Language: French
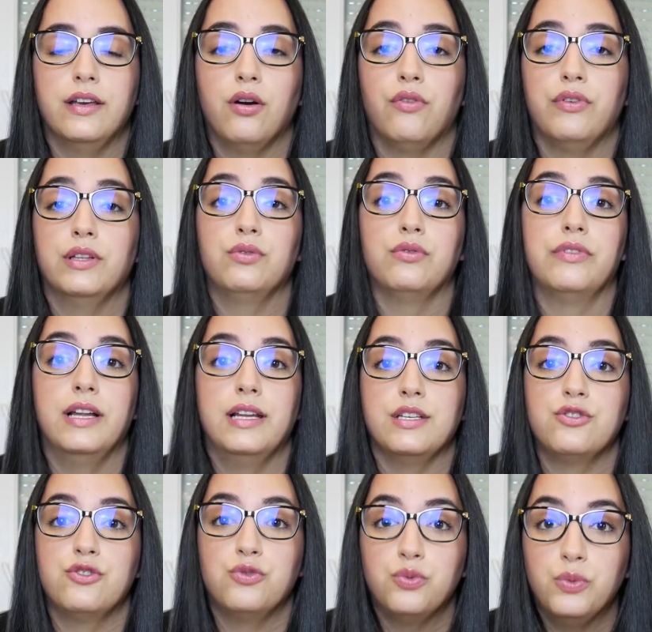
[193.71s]
et en fait on va les
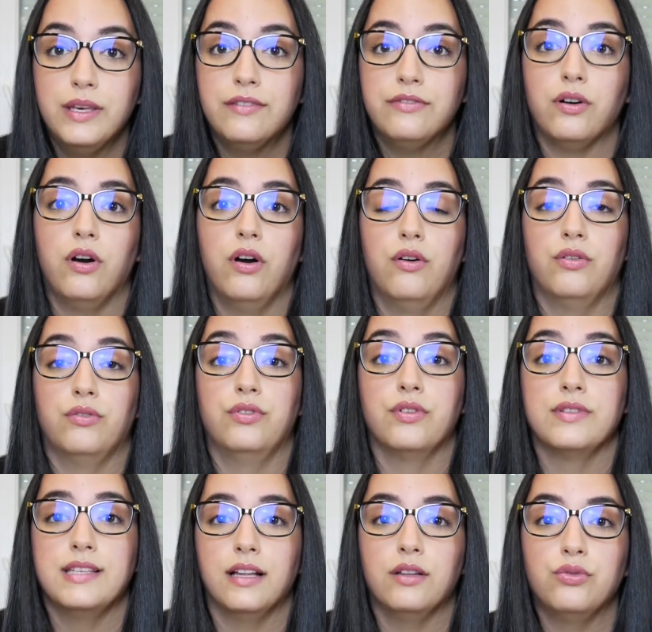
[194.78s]
suivre
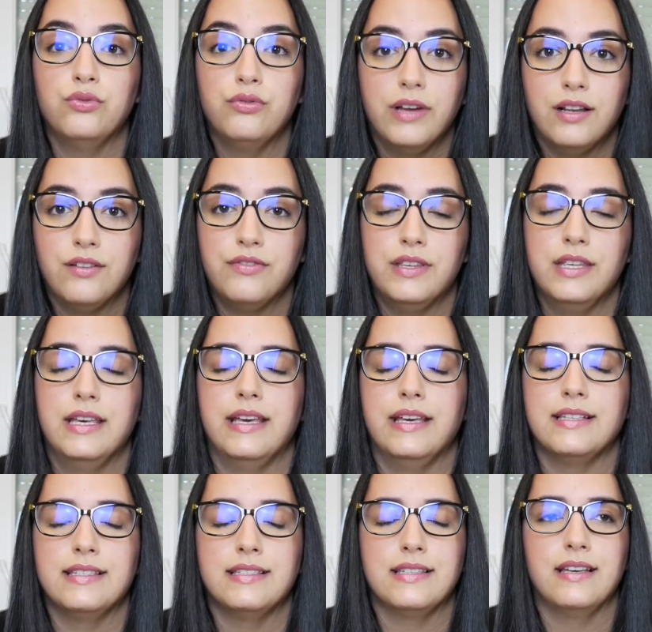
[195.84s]
dans cette nouvelle vie
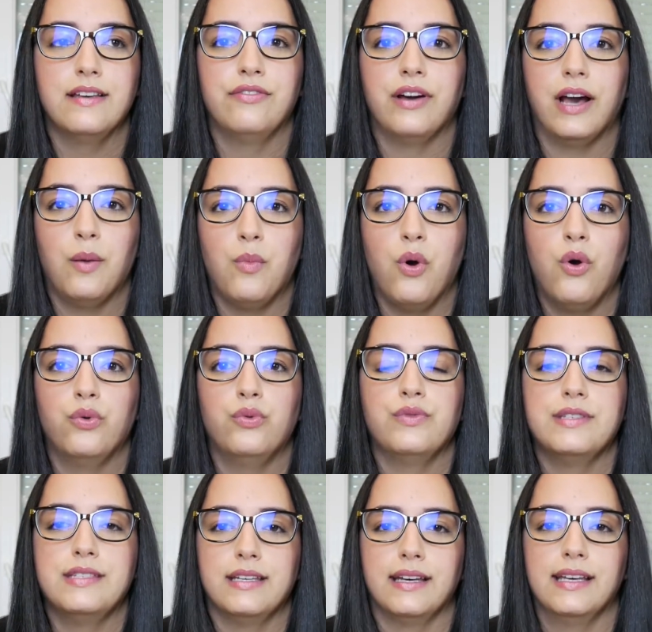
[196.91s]
et c'est vraiment une
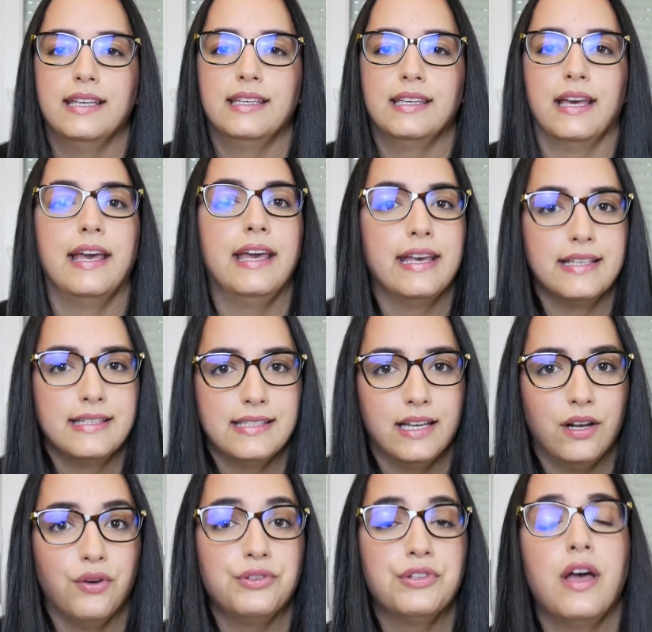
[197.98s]
série qui est
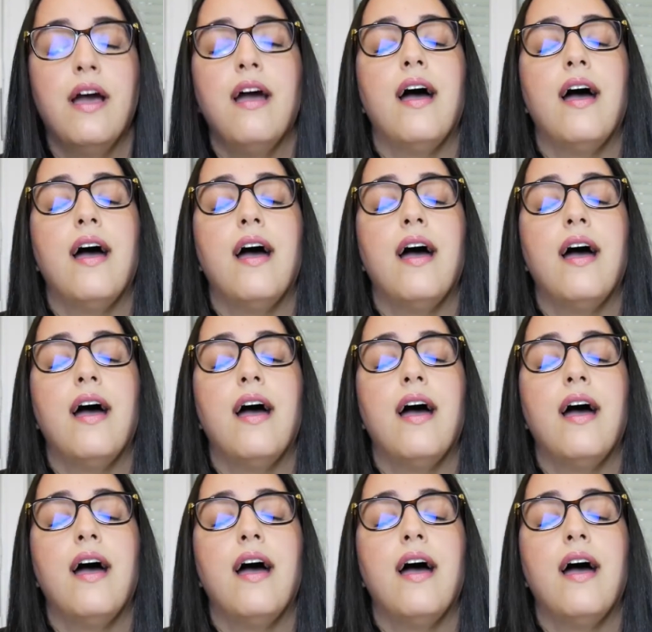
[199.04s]
excellente